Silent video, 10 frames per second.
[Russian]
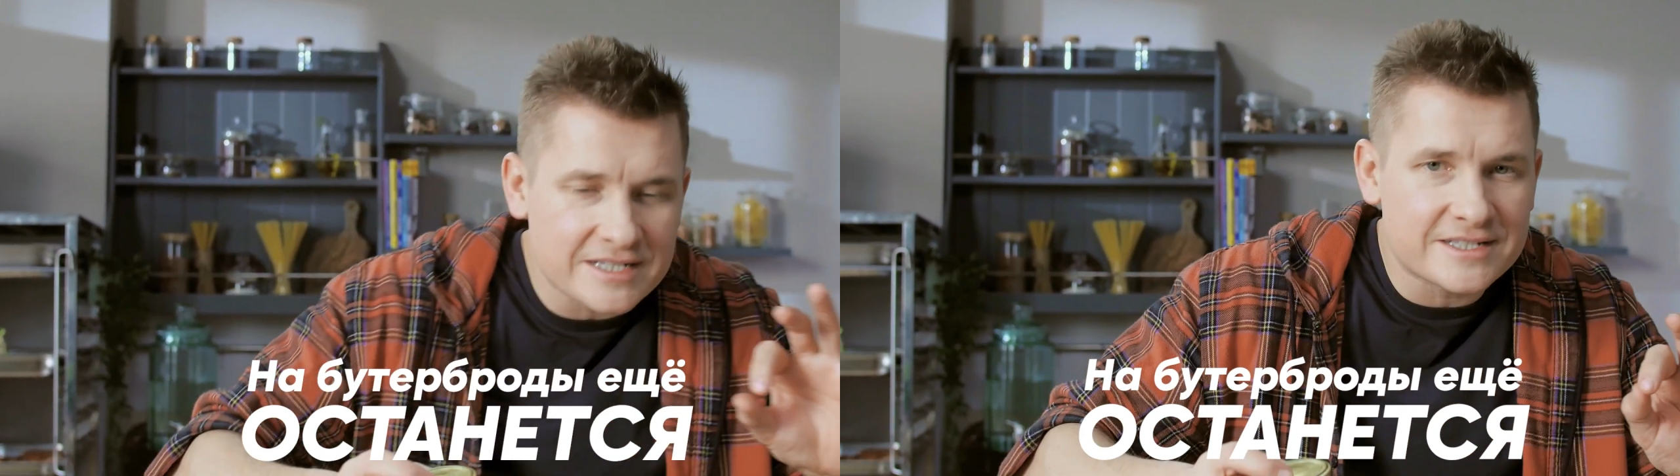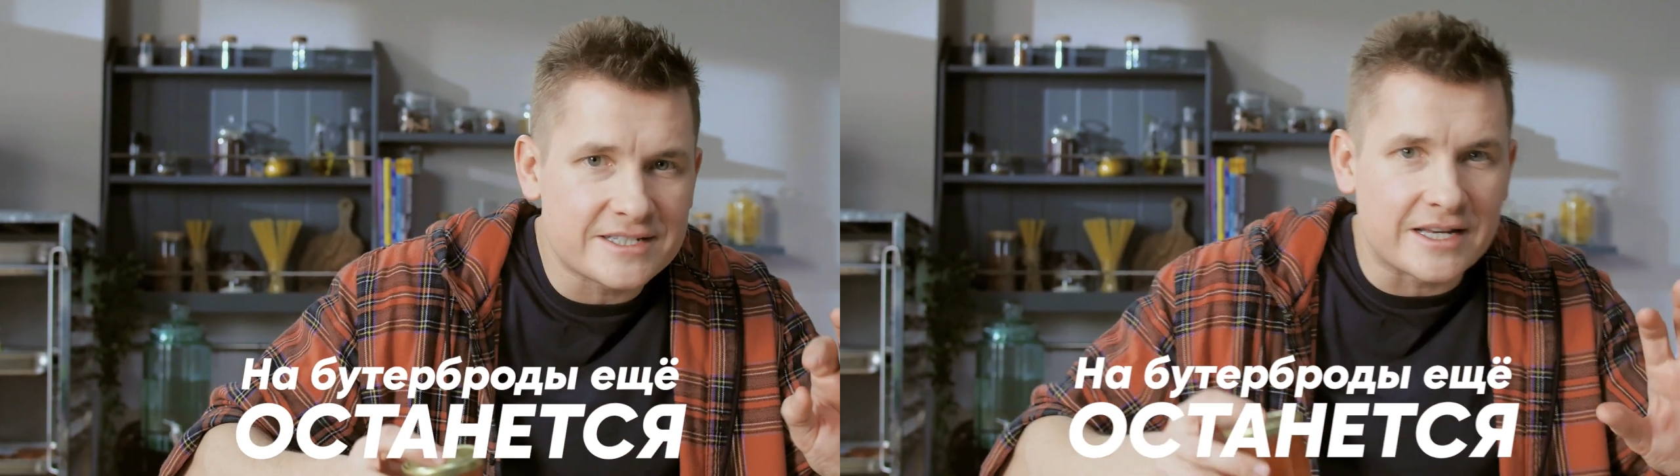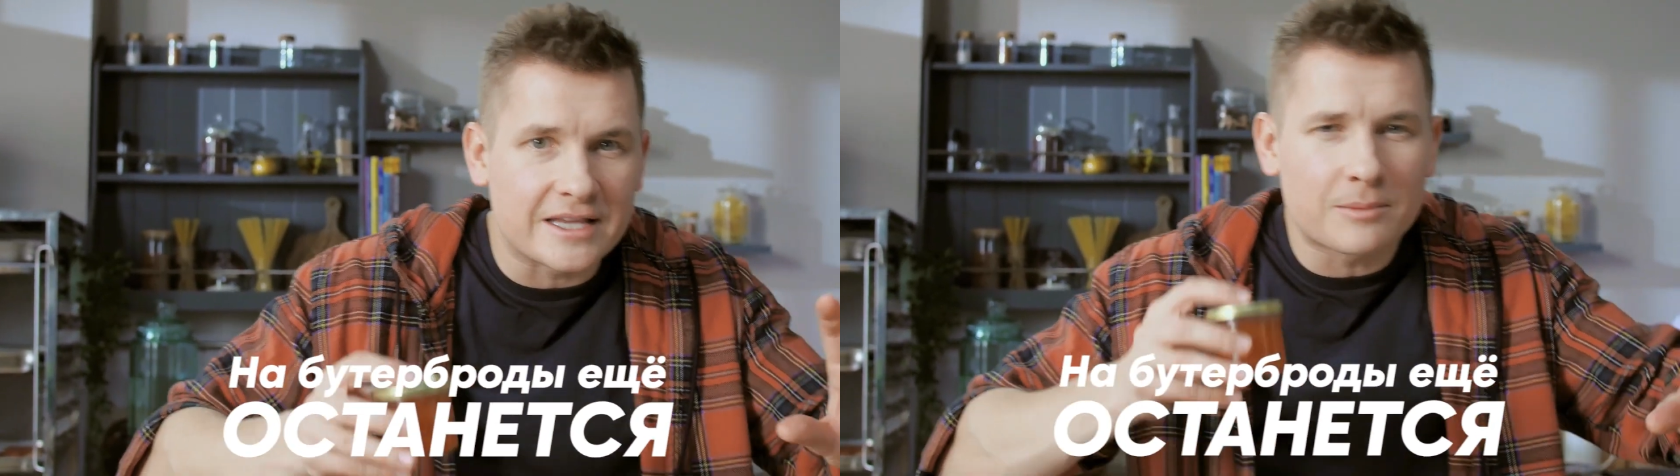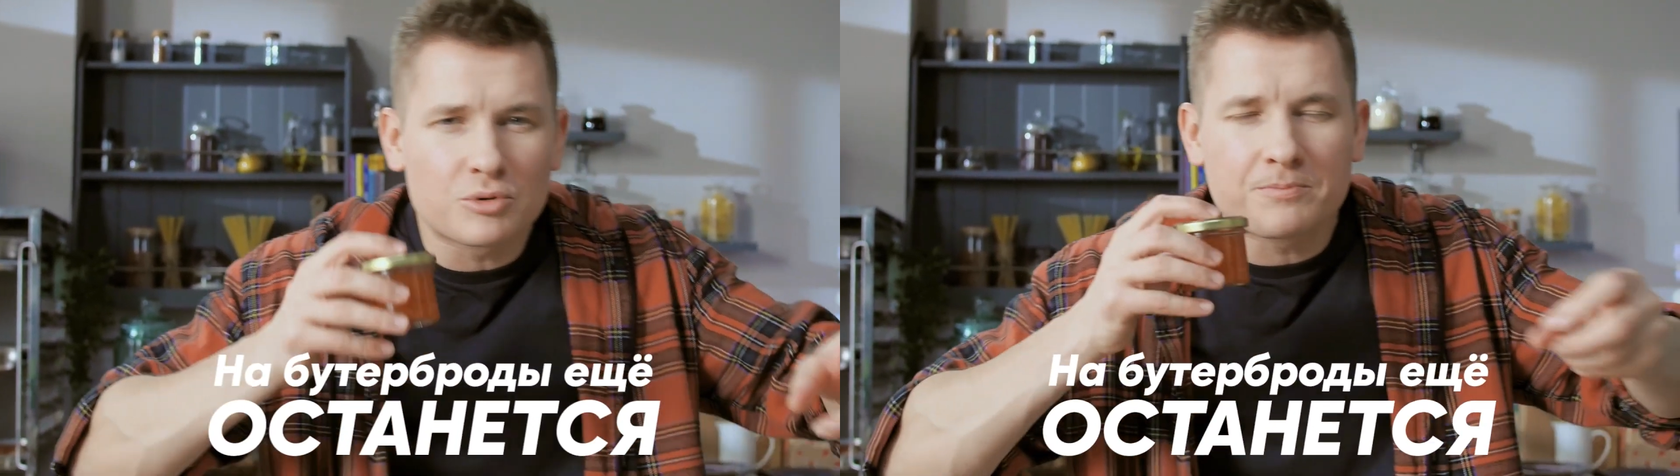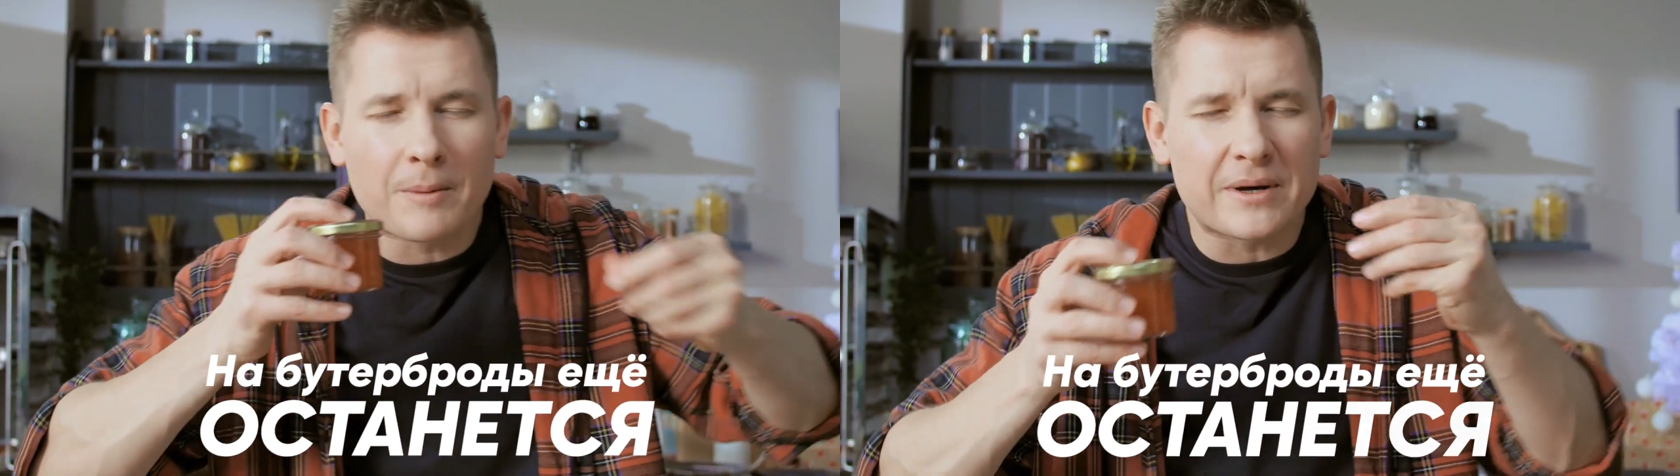для стиля. Она
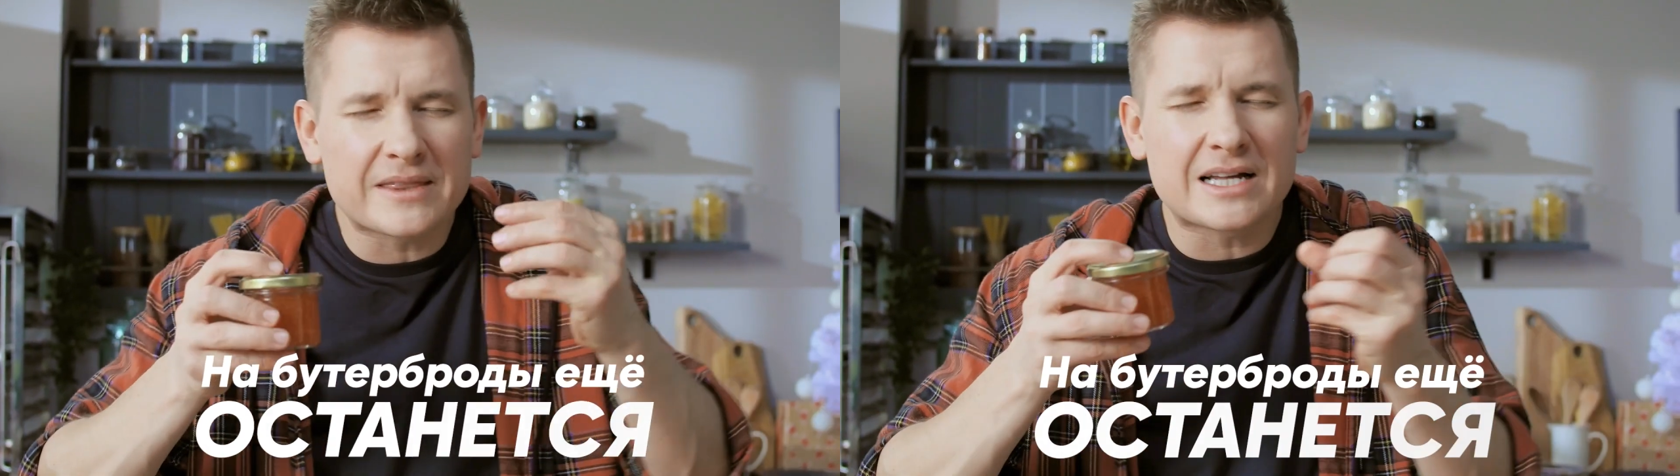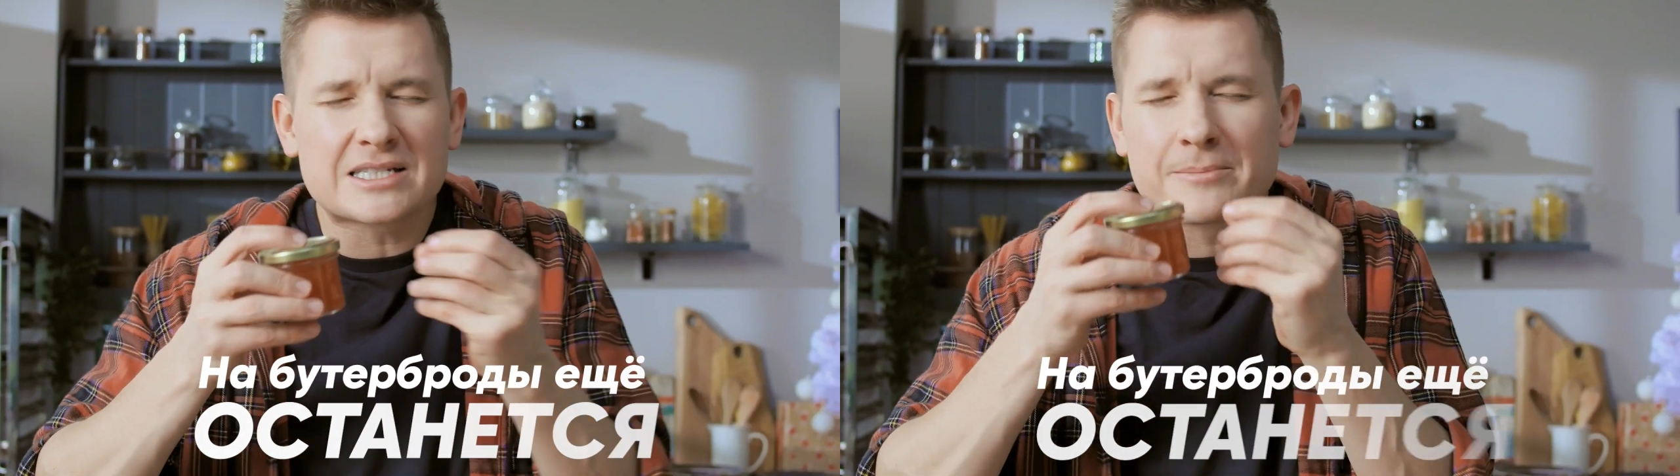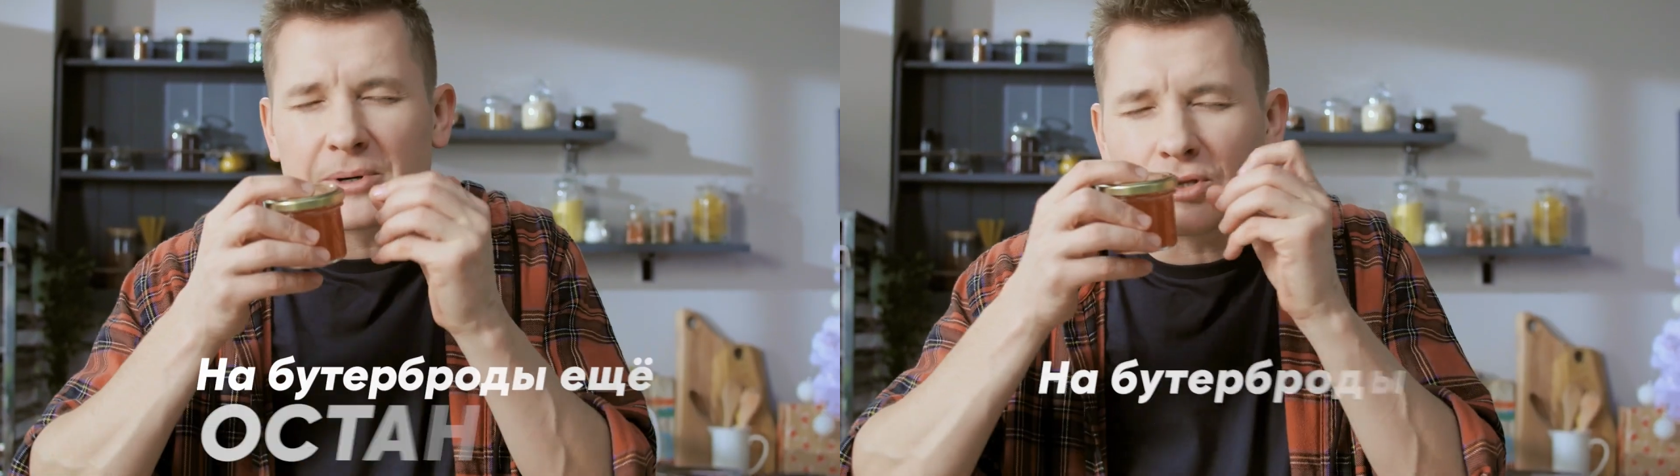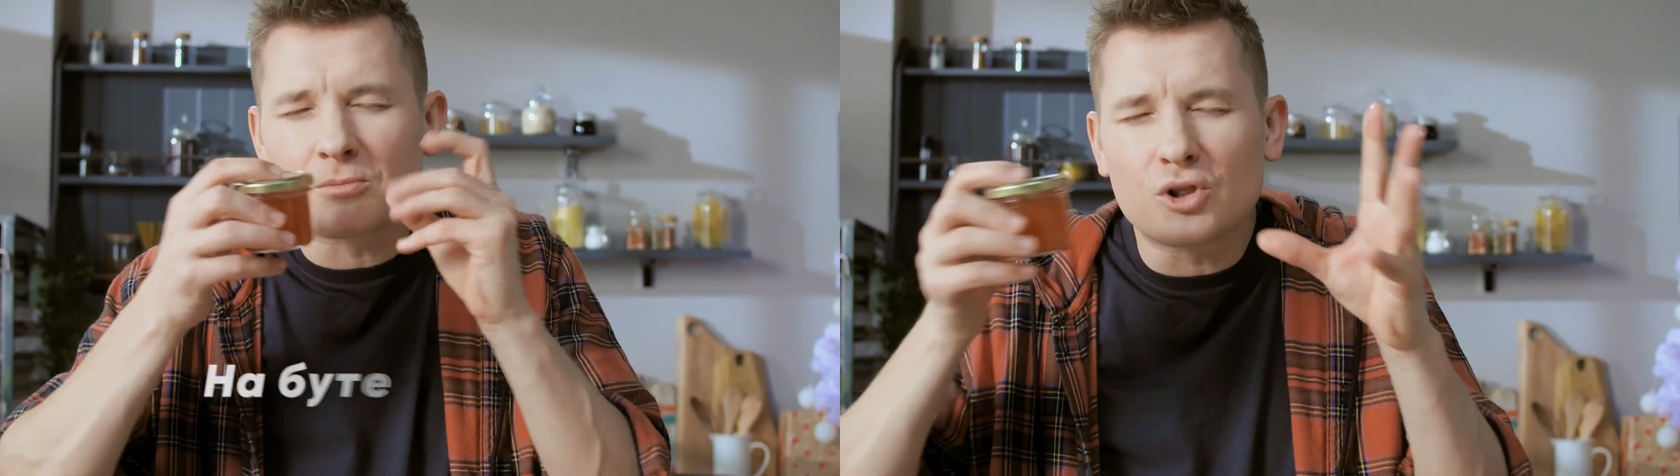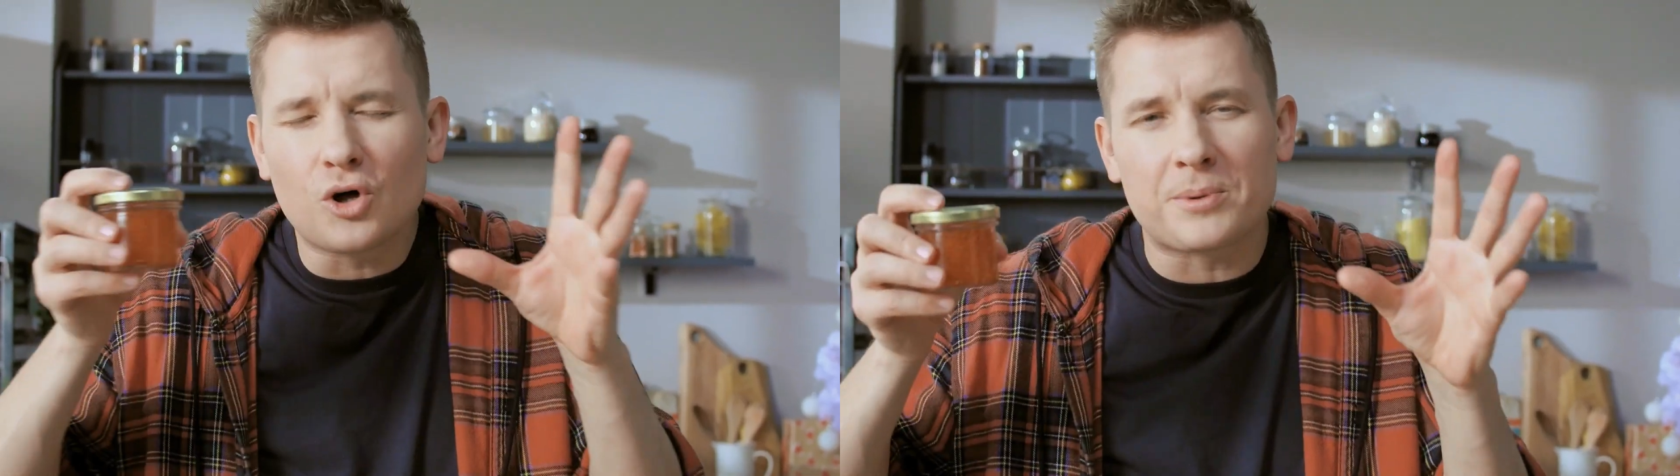будет попадаться,
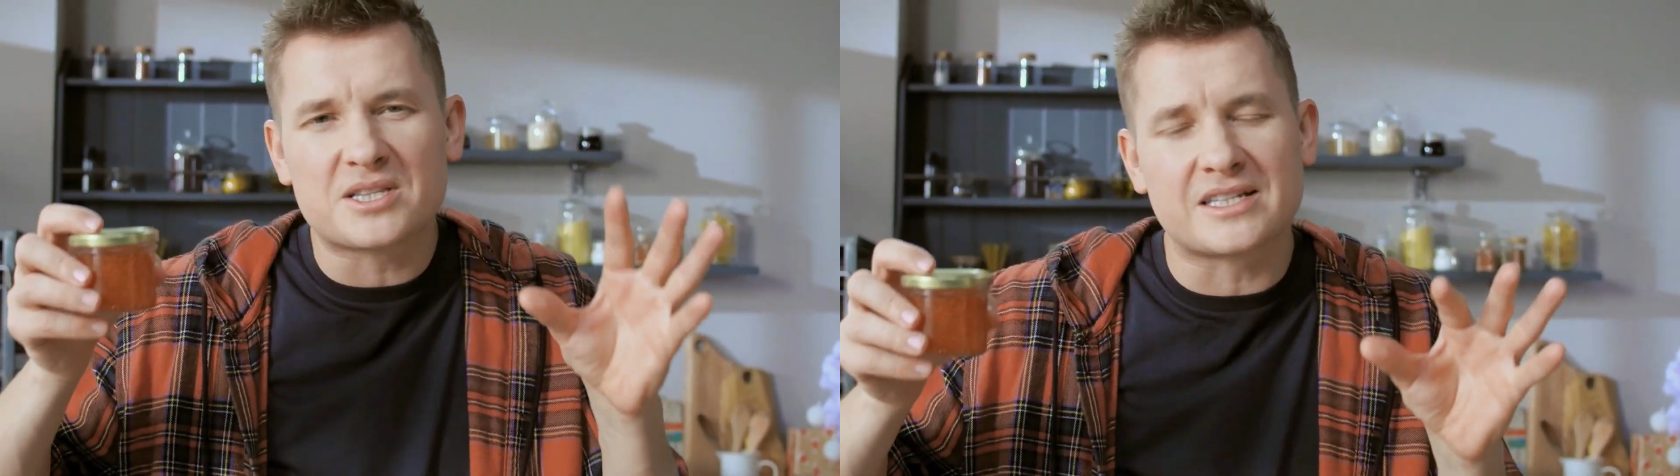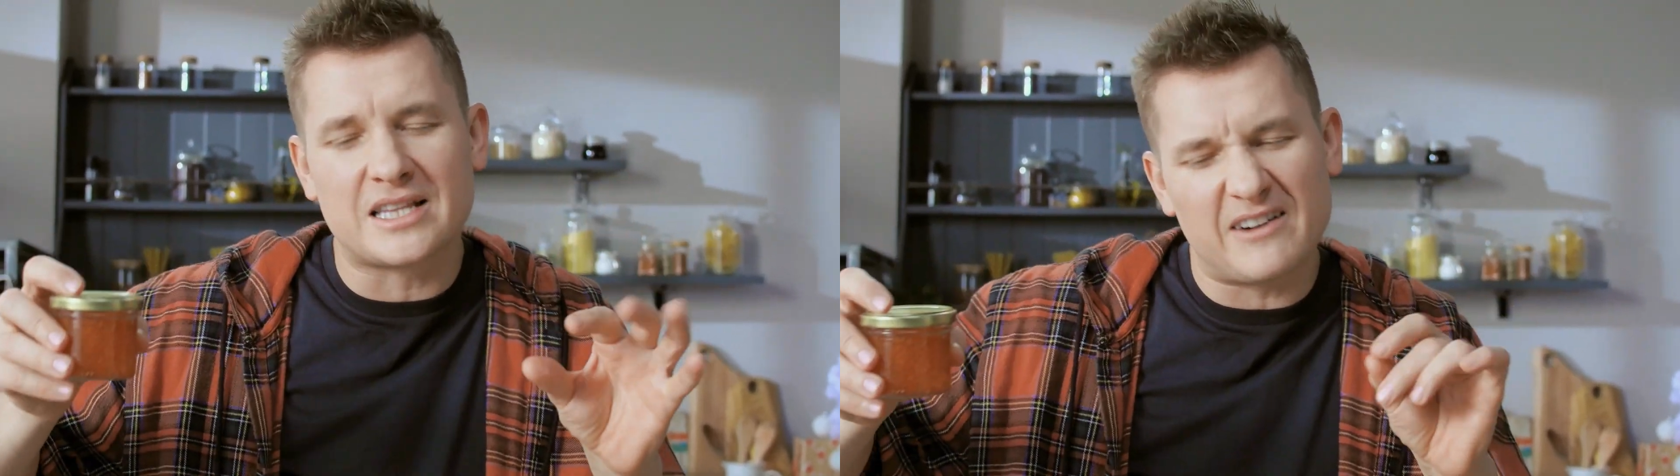потом лопаться,